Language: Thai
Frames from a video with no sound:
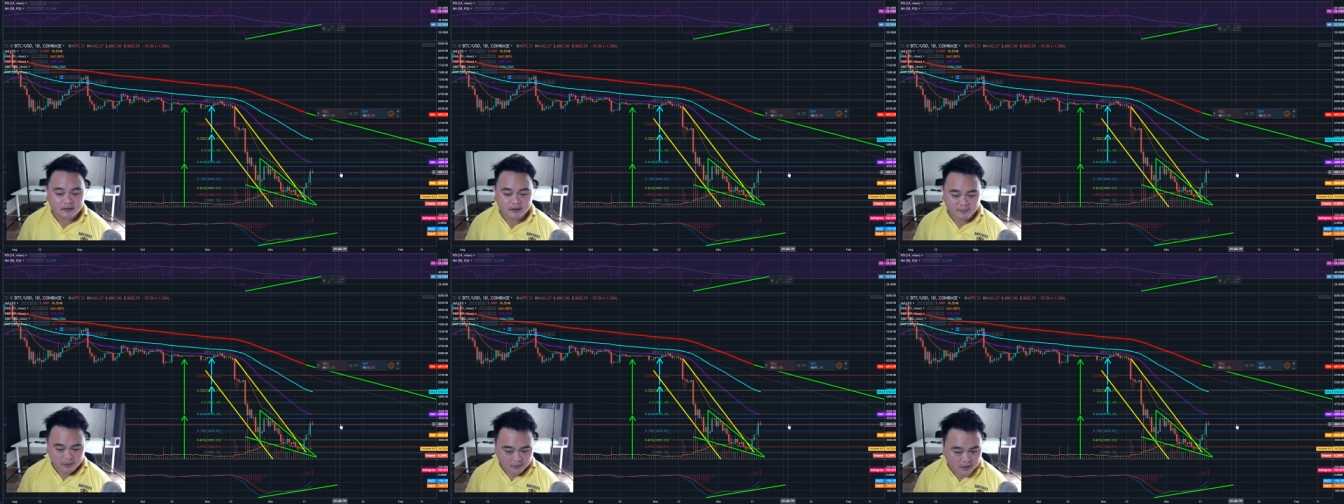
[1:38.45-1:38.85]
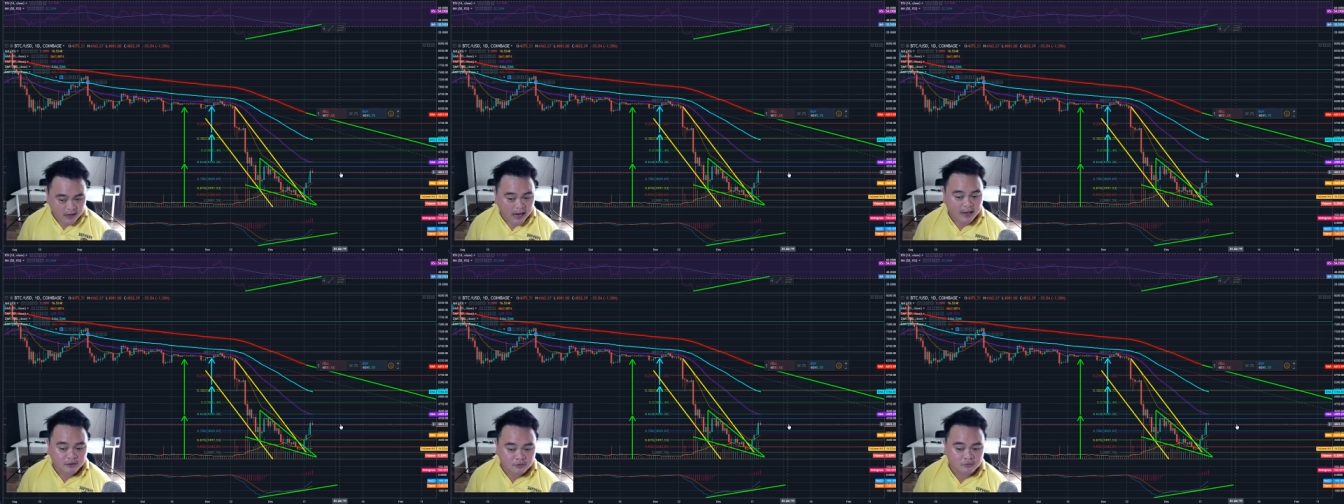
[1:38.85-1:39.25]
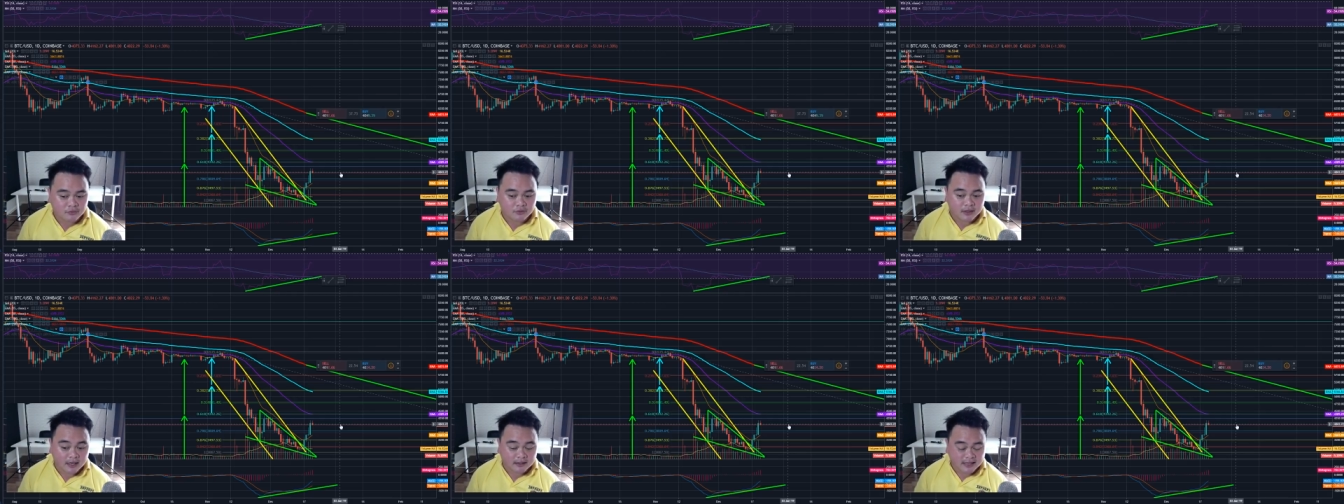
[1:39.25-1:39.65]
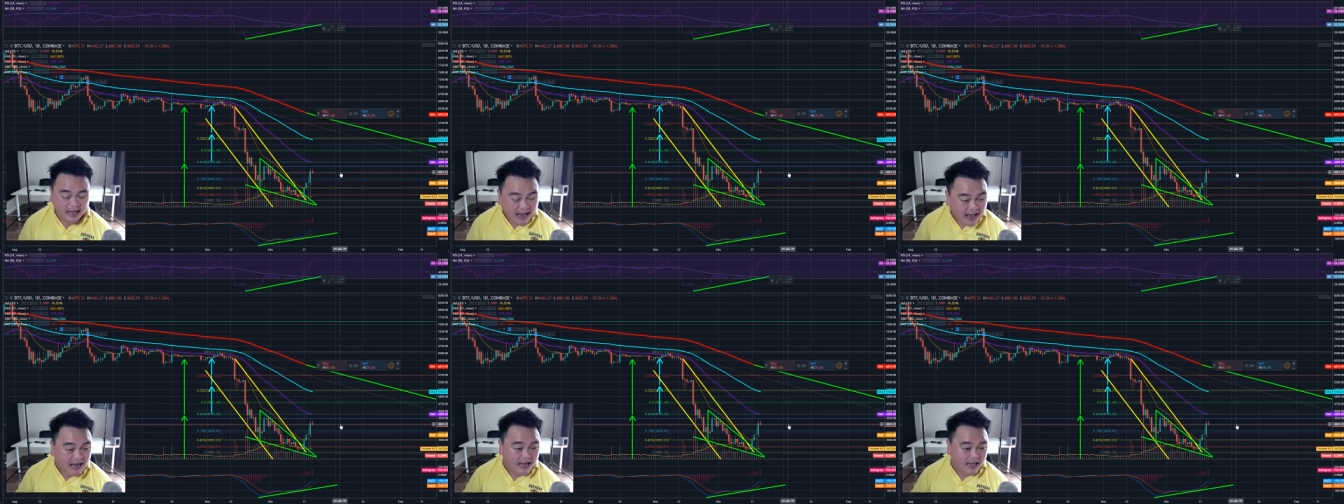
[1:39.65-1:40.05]
ยังมีโอกาสอยู่นะฮะ
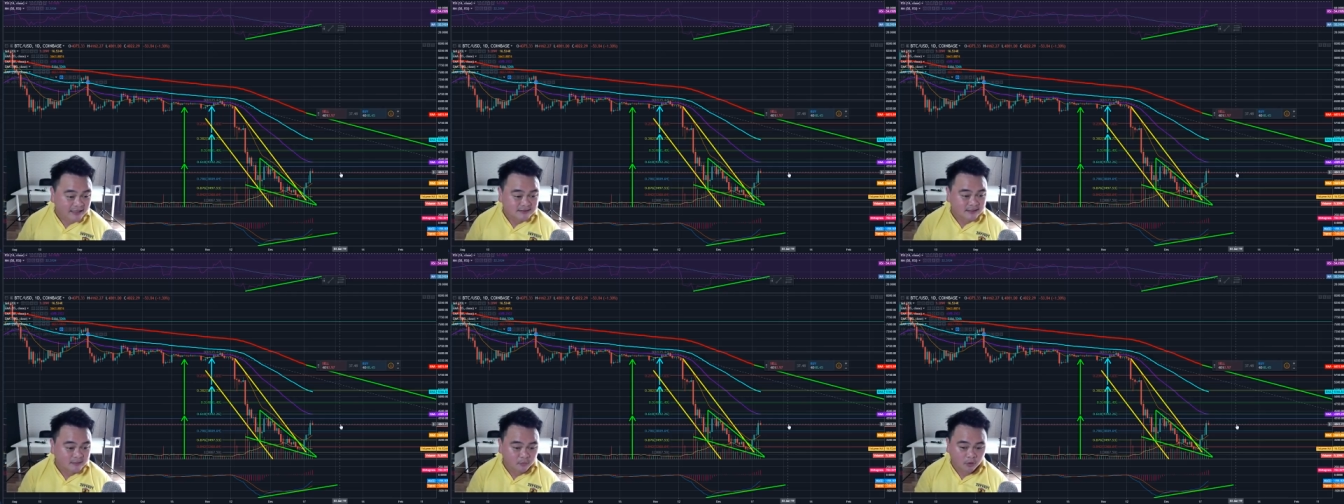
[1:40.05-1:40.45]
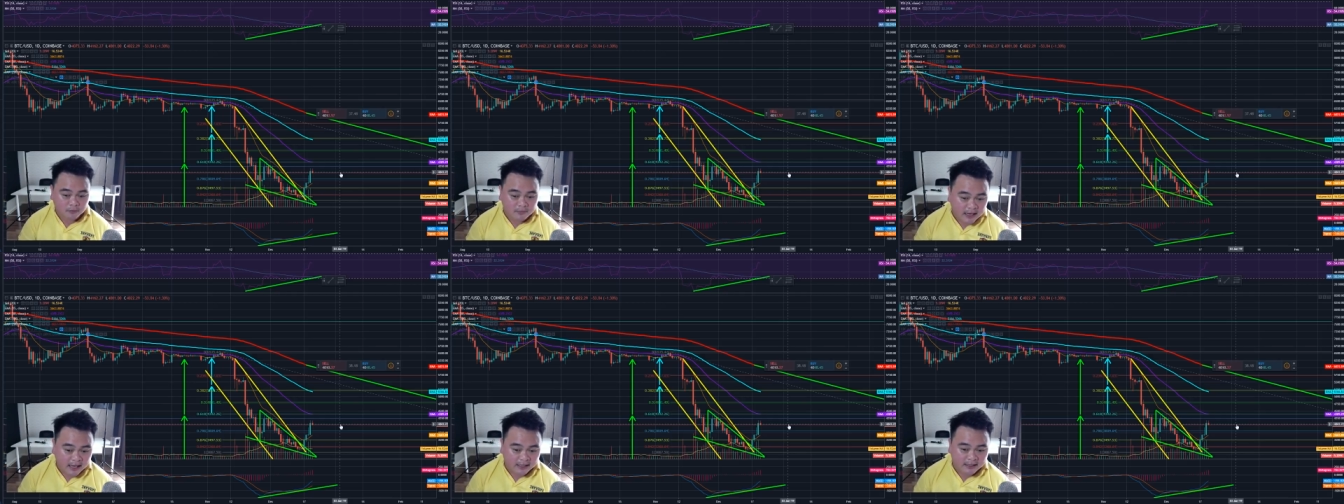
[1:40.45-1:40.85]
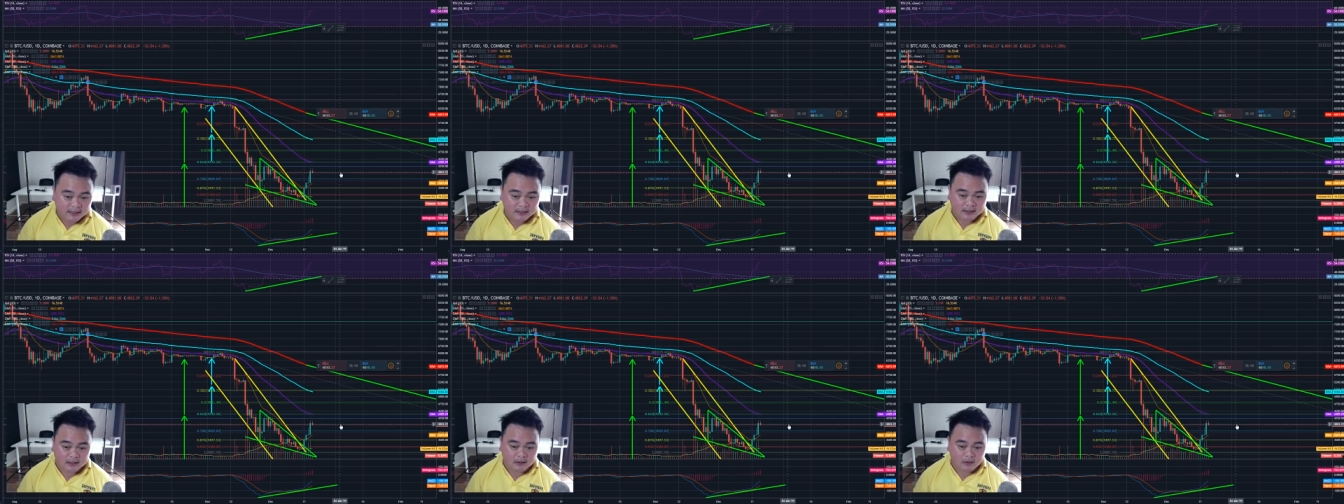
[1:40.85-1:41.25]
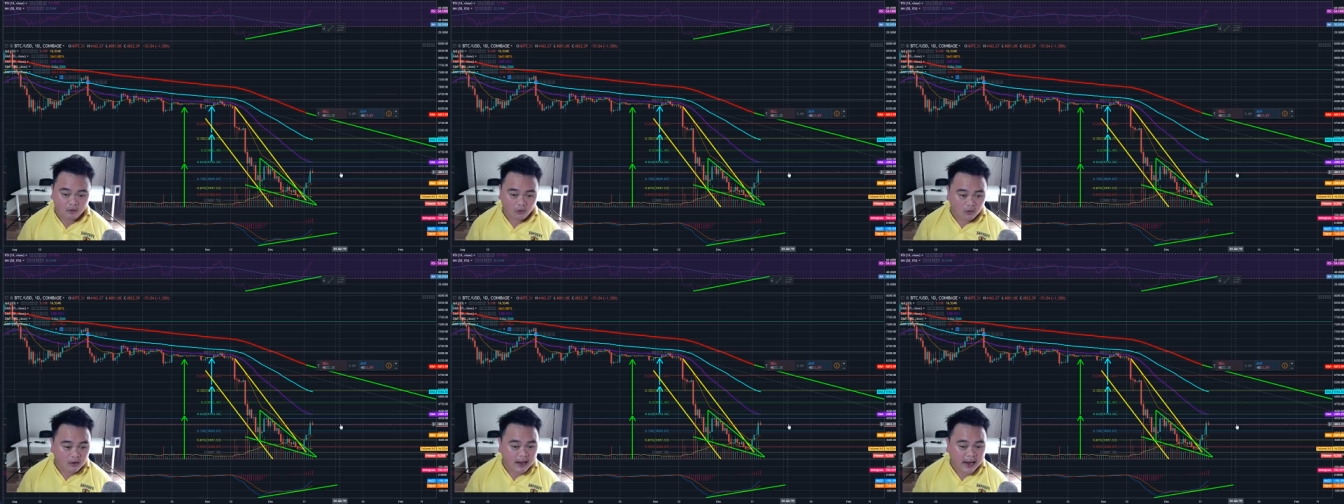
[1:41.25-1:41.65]
ถ้าแรงซื้อหมดเมื่อไหร่
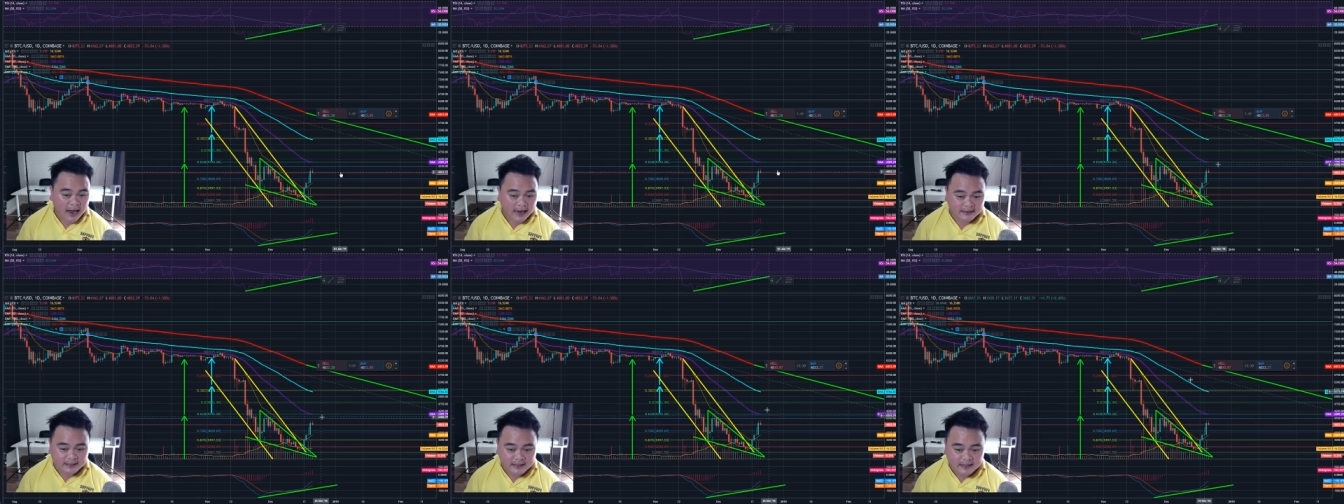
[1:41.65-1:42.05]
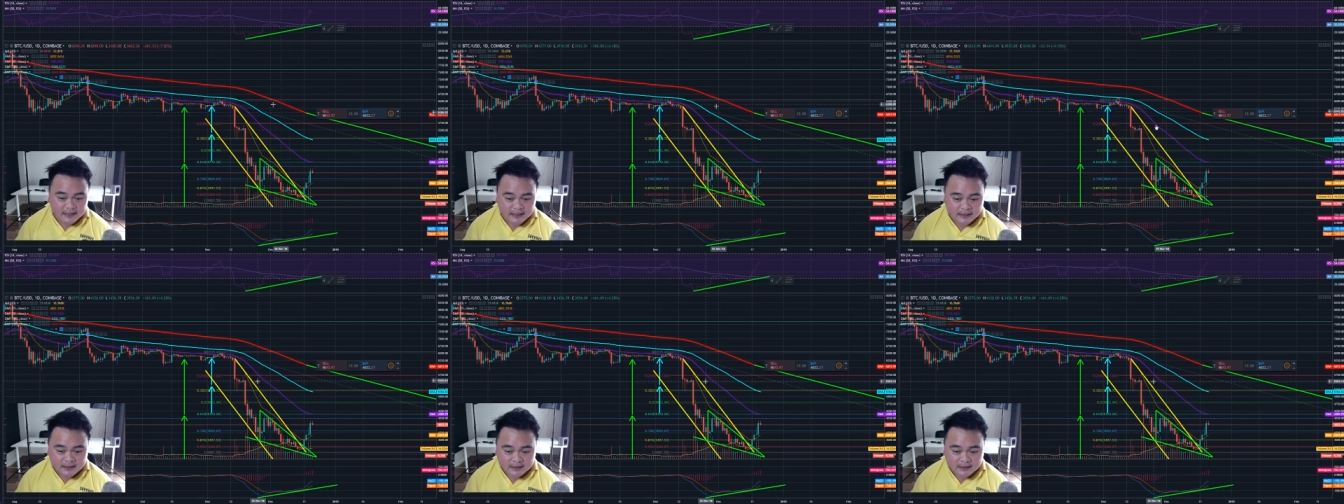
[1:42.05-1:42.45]
โอกาสที่